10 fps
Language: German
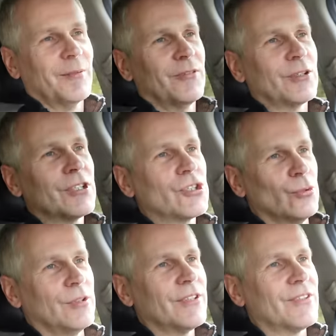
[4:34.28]
aber wirklich
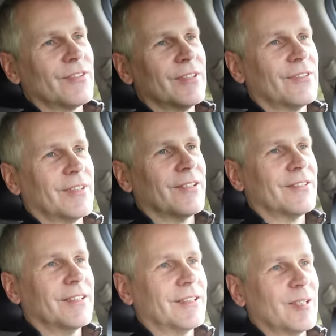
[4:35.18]
schön ist, ist, dass
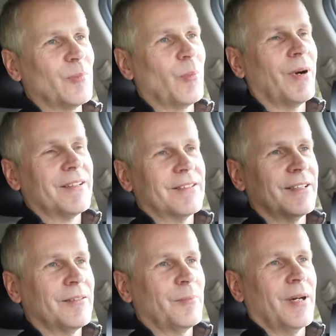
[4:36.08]
der Tempomat
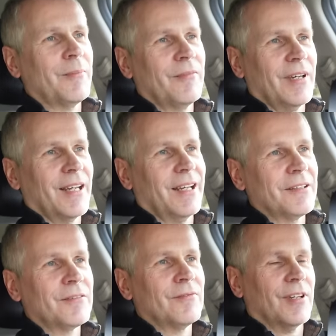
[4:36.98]
dann beim
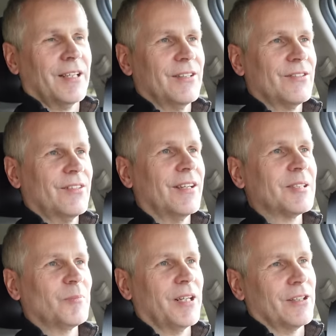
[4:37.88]
erkannten
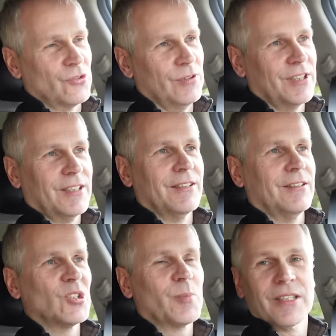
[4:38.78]
Verkehrszeichen bei der Geschwindigkeit
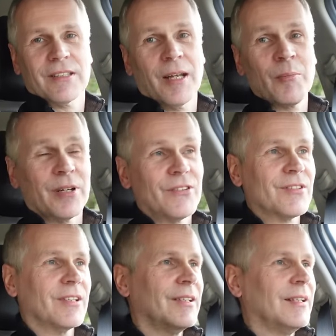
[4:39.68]
die entsprechend
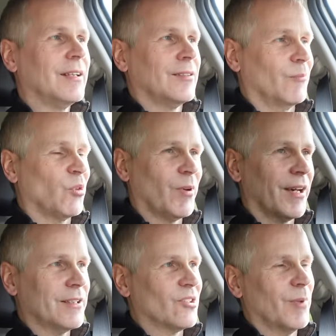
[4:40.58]
anpasst. Da muss
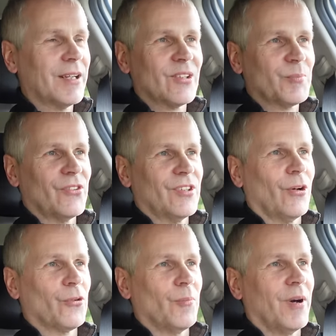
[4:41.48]
man gar nichts machen, das
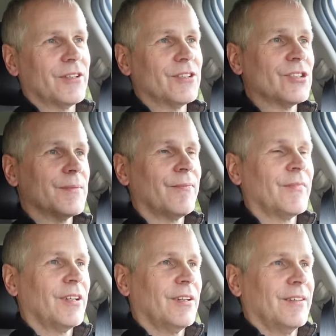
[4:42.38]
passiert automatisch
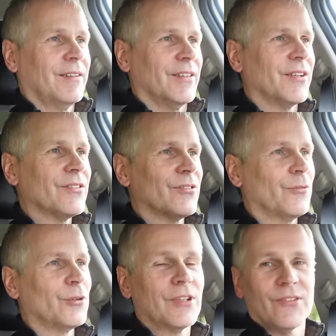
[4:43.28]
das ist
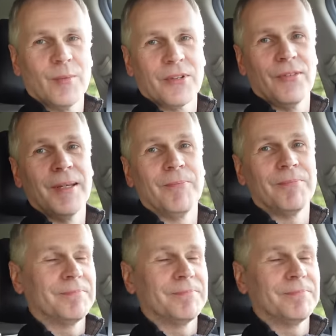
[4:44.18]
doch wirklich sehr bequem.